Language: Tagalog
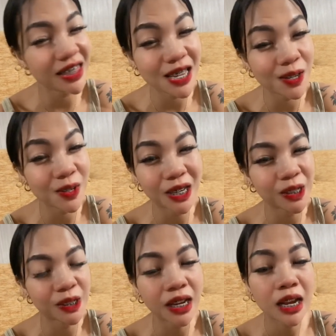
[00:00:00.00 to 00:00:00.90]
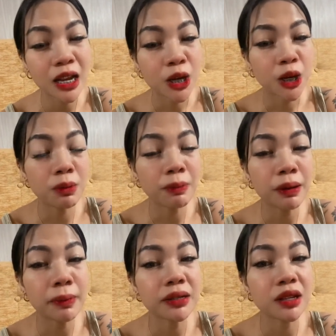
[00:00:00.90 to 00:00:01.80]
Hindi ako ganon. Kung
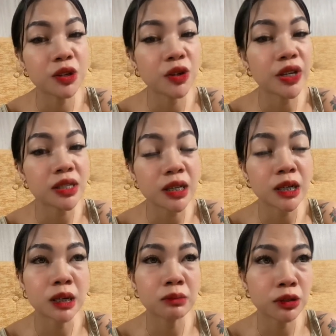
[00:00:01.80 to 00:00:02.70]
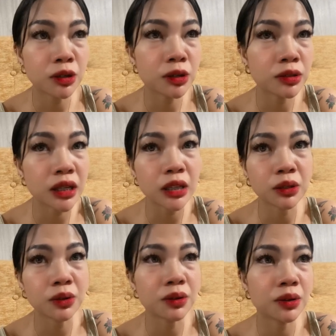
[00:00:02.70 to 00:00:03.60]
mapapansin nyo, Instagram ko,
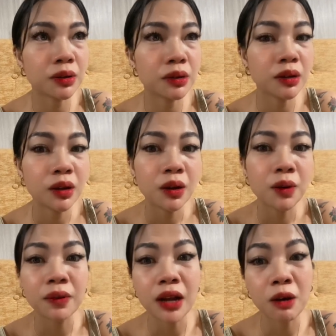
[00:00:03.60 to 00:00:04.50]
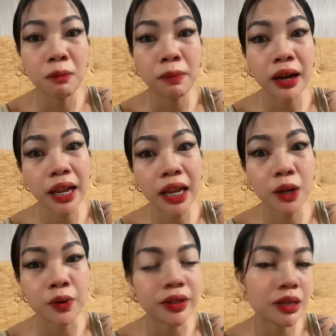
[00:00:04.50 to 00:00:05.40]
TikTok ko, wala akong pake
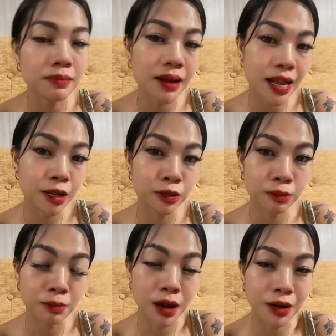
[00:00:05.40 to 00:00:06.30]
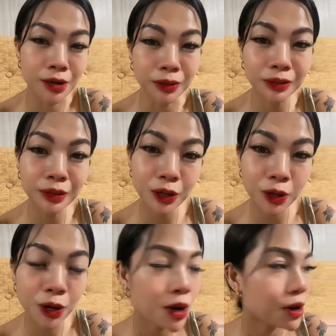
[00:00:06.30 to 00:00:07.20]
kung hindi maayos yung background
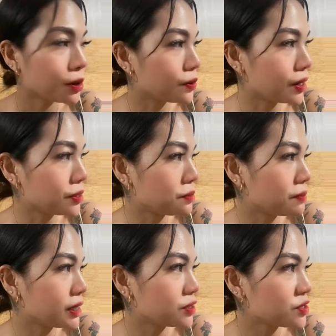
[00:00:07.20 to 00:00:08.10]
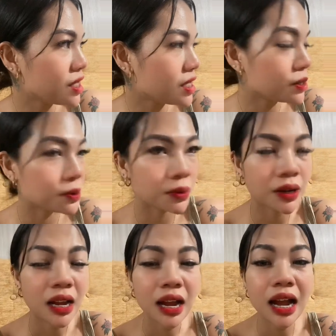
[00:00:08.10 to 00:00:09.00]
ko, kung ano man dyan, kung
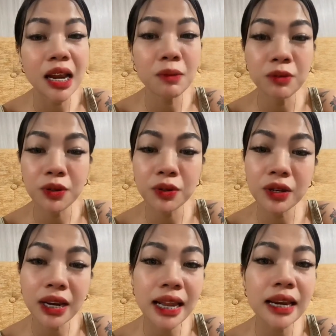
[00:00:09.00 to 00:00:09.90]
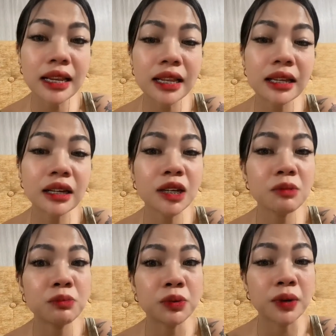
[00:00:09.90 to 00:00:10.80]
alam yun, realidad lang
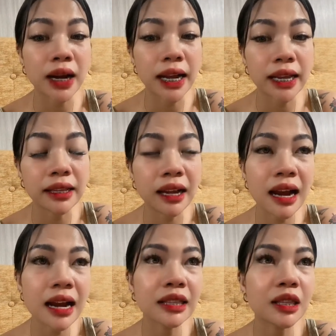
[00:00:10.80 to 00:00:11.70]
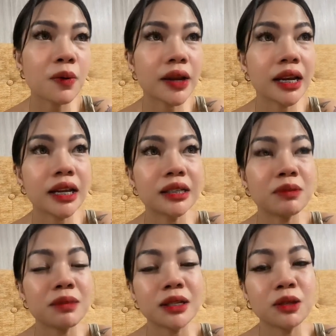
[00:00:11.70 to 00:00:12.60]
ng buhay. Nakakatawa rin kasi
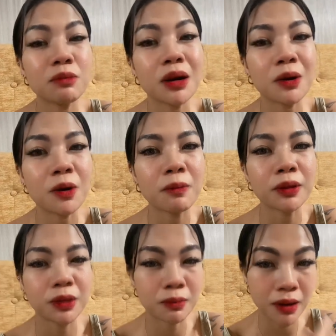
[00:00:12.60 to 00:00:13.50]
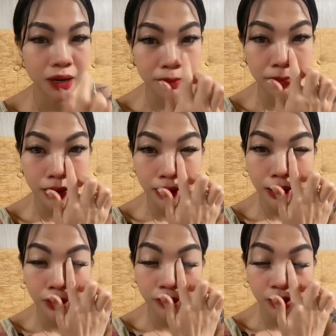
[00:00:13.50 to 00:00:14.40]
minsan yung mga comment ng mga iba kaya
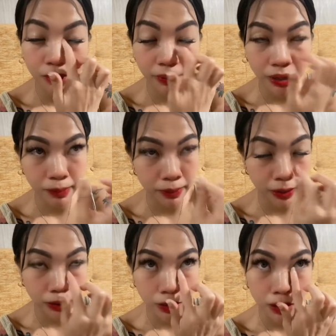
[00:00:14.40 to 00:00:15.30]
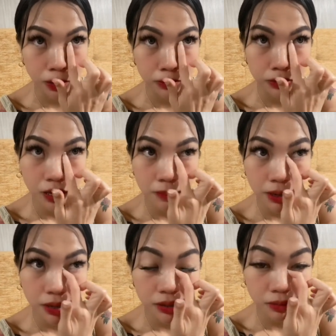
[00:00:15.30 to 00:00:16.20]
doon hindi ko pinapakita yung house
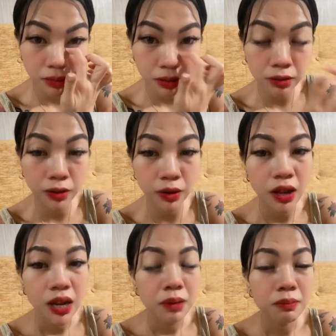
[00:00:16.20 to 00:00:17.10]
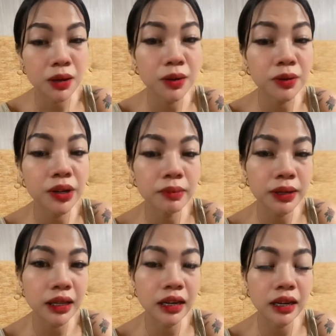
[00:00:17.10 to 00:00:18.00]
namin kasi magulo. Magulo
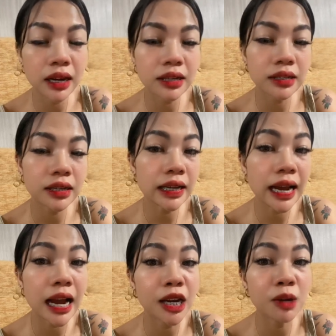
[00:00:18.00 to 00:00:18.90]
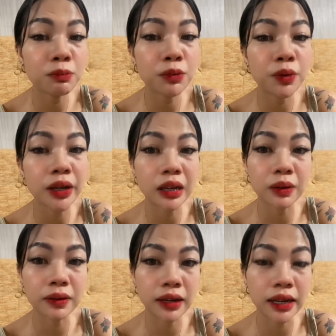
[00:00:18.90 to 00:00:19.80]
naman talaga kasi naghahanap buhay
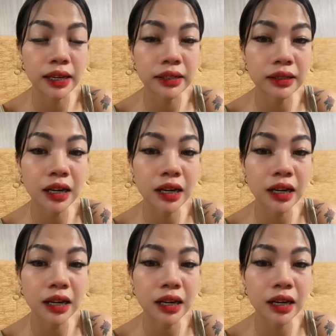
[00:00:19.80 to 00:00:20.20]
ako guys.